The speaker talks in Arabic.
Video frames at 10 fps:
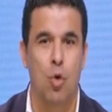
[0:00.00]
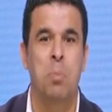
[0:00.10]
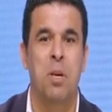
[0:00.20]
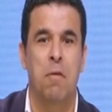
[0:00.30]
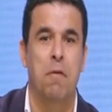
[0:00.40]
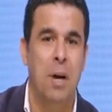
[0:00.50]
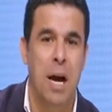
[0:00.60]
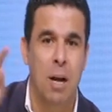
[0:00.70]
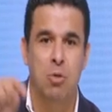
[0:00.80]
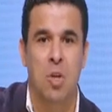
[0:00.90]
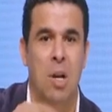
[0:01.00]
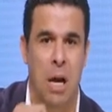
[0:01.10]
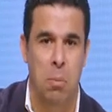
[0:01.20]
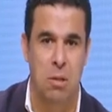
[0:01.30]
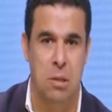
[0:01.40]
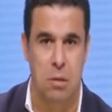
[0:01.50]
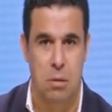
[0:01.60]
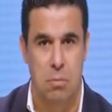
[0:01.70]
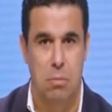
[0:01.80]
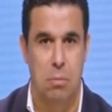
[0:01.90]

وبيفرح لو صالح مصر